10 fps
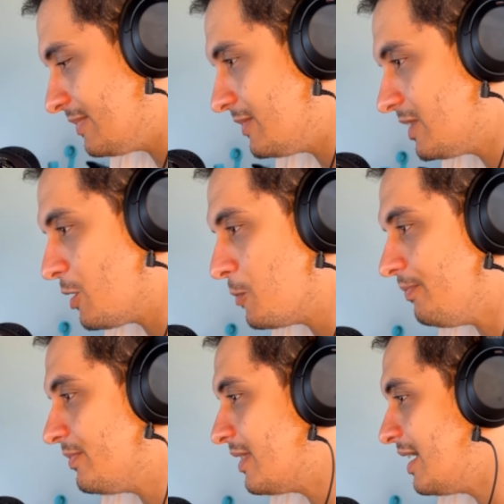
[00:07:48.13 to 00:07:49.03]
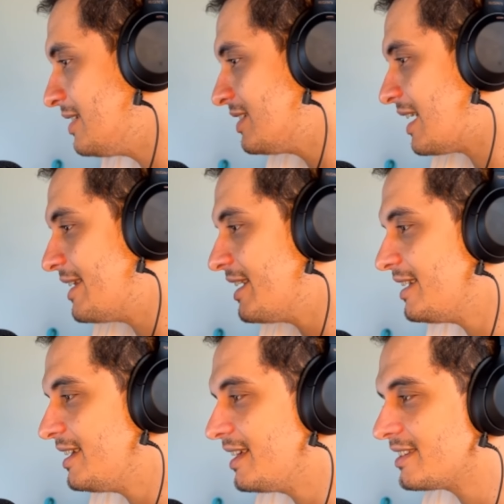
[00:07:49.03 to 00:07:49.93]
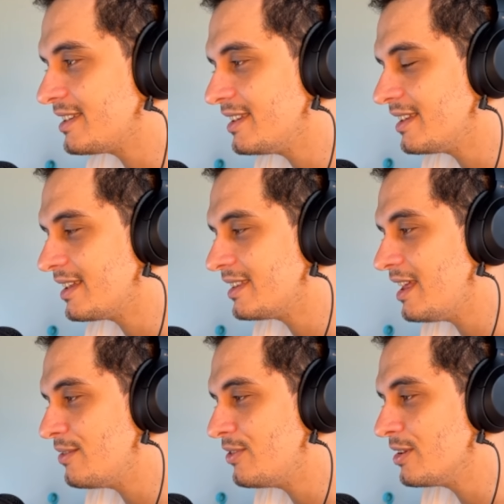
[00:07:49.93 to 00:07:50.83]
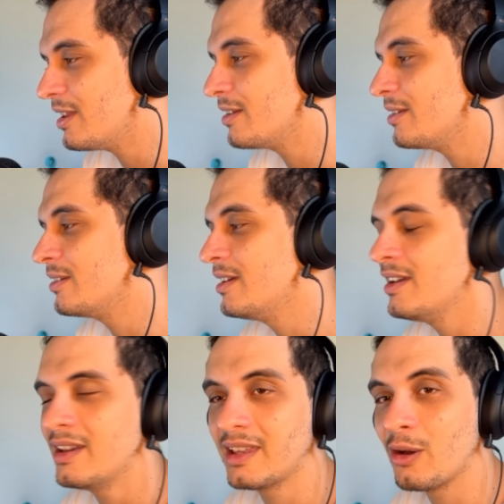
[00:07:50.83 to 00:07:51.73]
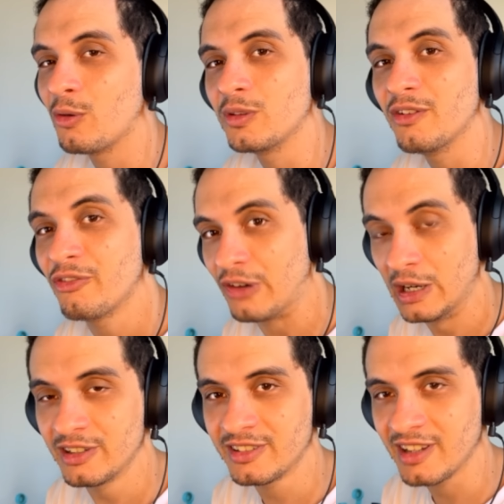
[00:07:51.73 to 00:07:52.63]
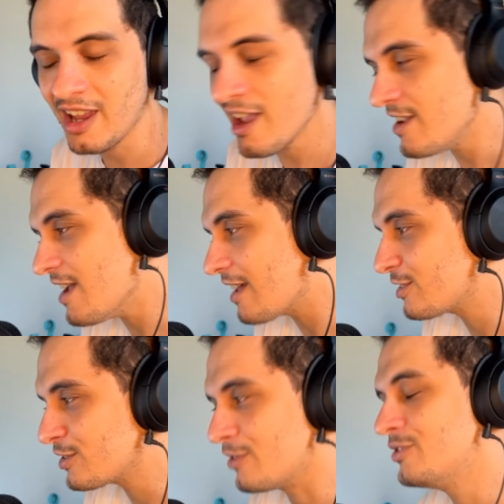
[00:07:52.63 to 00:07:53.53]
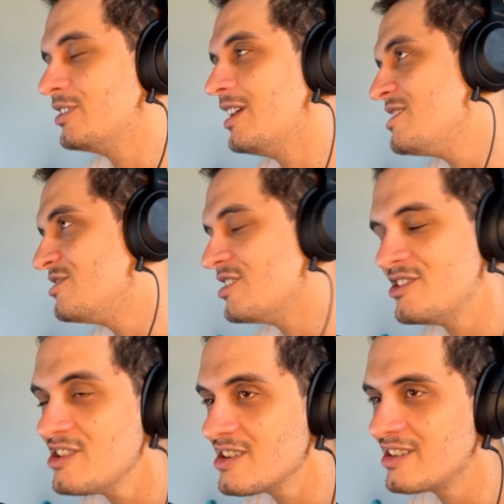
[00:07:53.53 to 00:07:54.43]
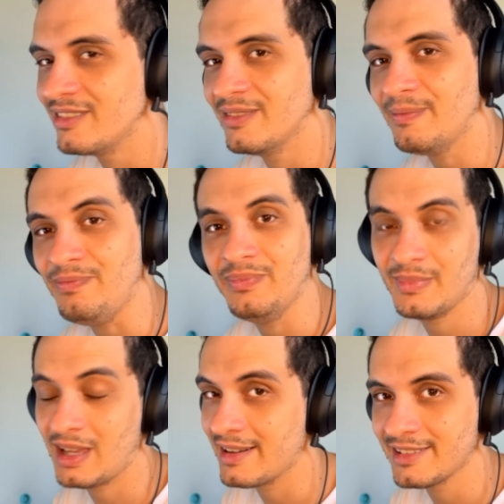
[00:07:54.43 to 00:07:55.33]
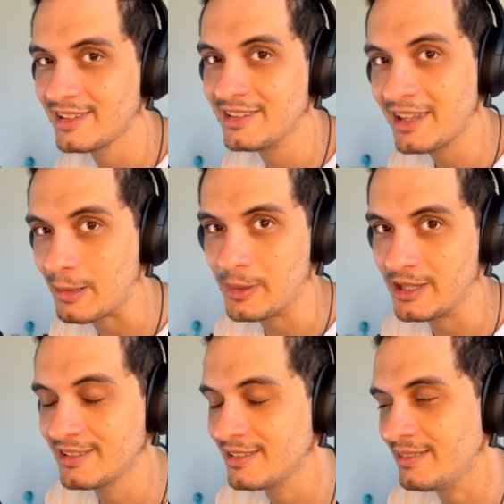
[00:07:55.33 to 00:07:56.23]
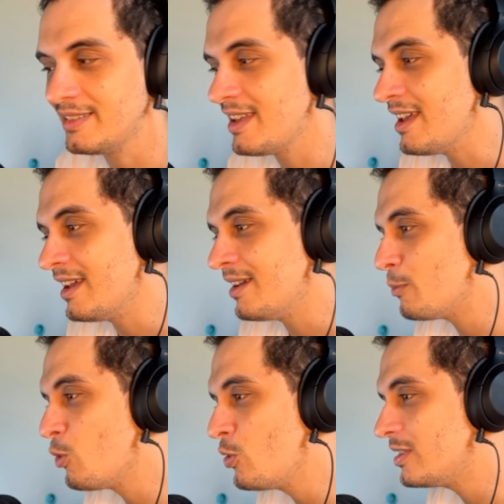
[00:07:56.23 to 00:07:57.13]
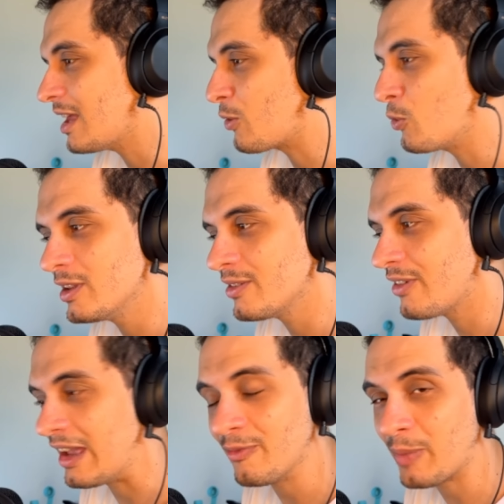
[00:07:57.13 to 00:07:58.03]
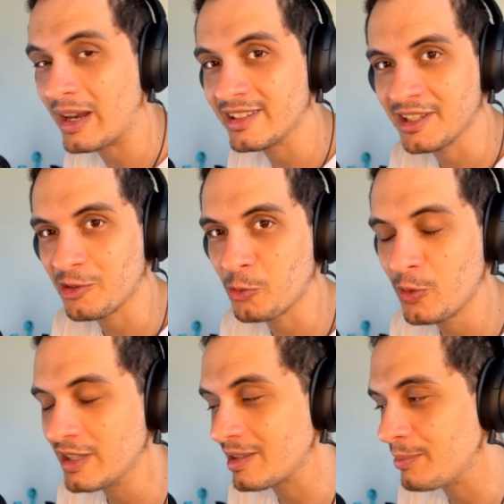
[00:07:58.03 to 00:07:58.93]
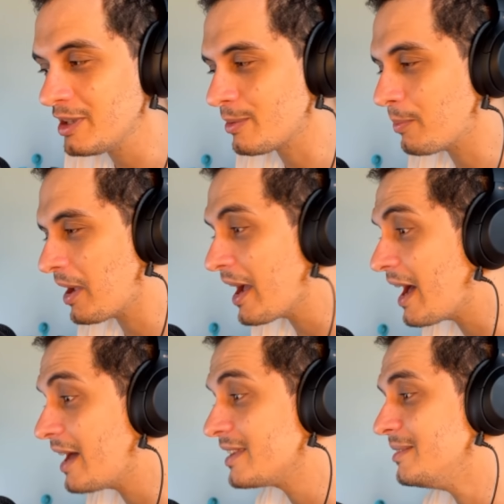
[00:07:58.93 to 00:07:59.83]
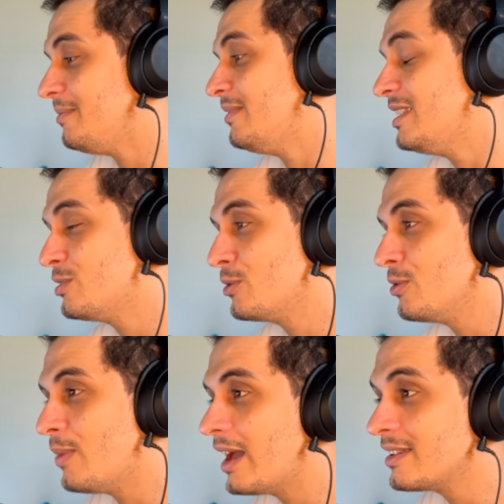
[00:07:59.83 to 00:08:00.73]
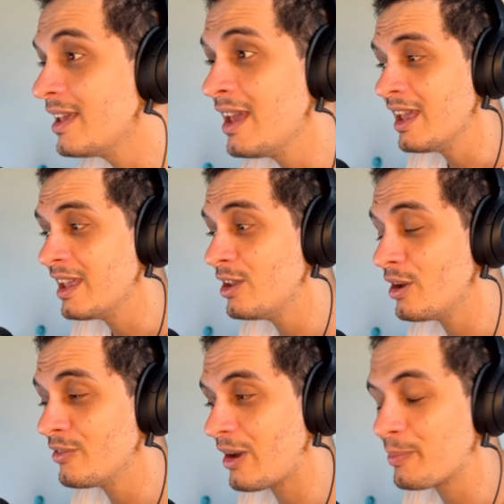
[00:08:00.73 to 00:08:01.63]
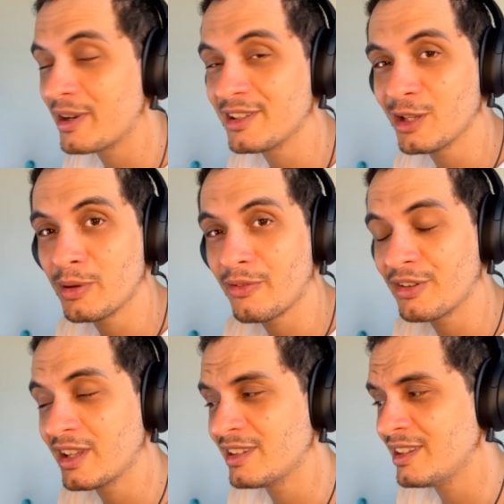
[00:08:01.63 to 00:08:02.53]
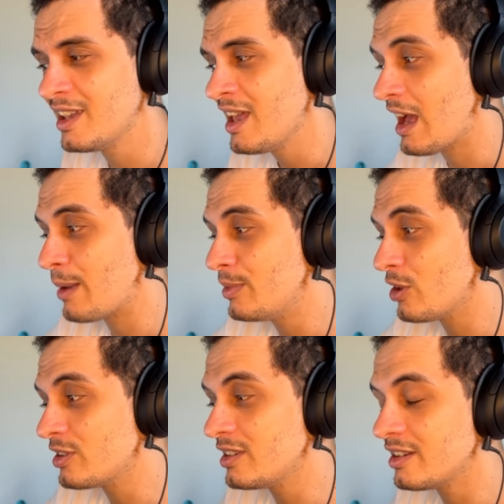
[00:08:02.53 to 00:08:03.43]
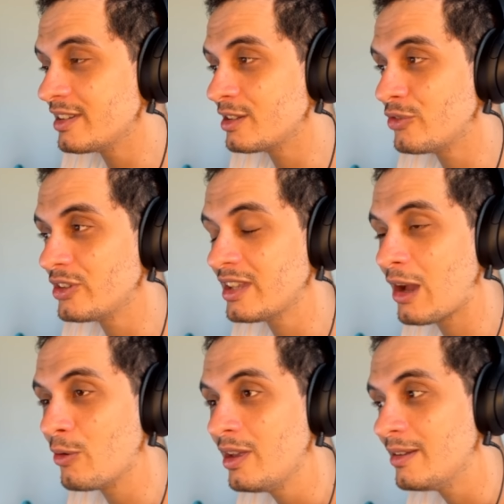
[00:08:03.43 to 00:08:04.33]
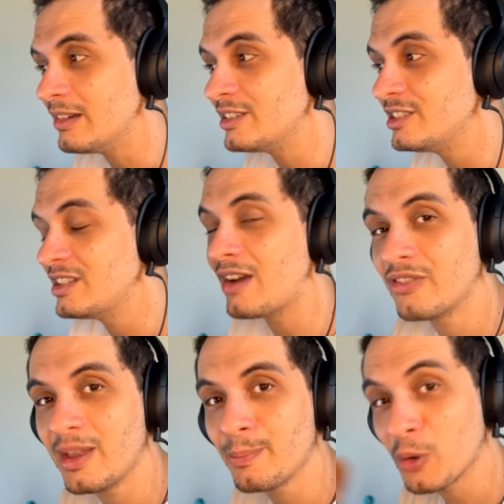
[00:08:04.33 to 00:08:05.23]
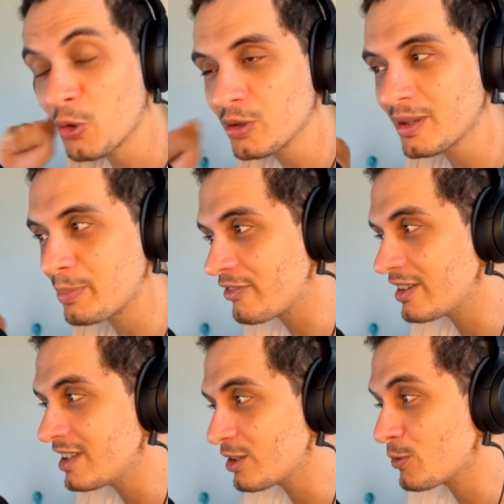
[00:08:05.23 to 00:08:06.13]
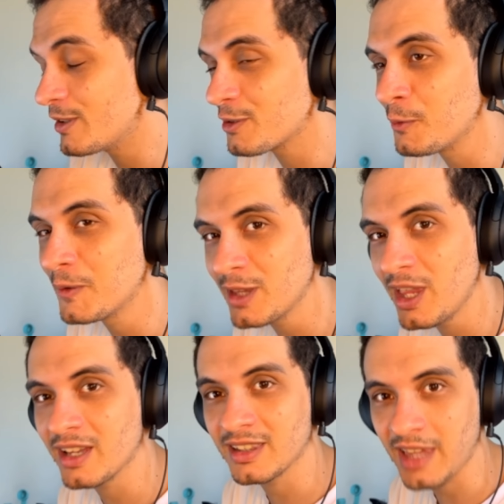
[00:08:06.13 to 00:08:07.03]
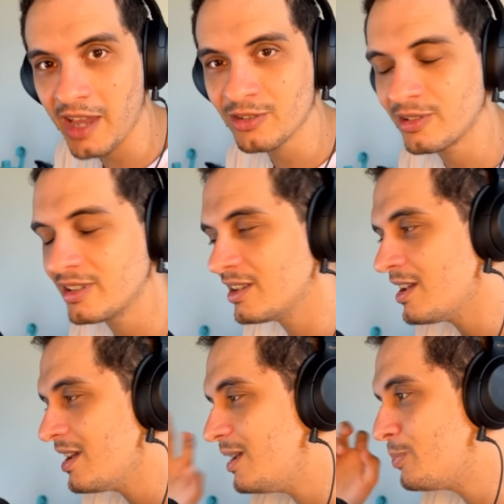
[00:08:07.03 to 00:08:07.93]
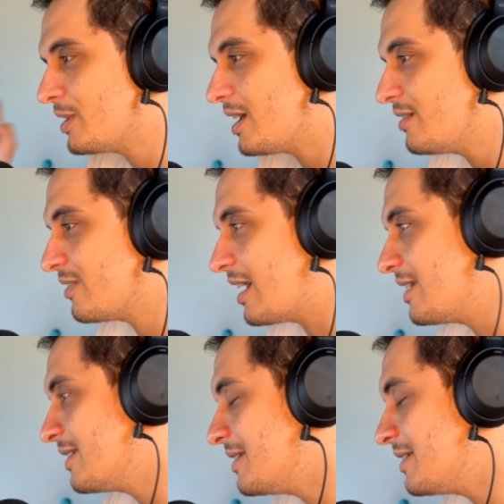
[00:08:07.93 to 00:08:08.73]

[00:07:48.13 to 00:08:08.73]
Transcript: Então, esse carinha aí, esse Davinho, né? Que é o The First AI Software Engineer. Cara, sinceramente, muita coisa vai parecer com essa mesma pegada e tudo mais. E, e vai aparecer uma que vai fazer assim: a nossa inteligência artificial já vem pronta para fazer as coisas com Clean Architecture e por aí vai.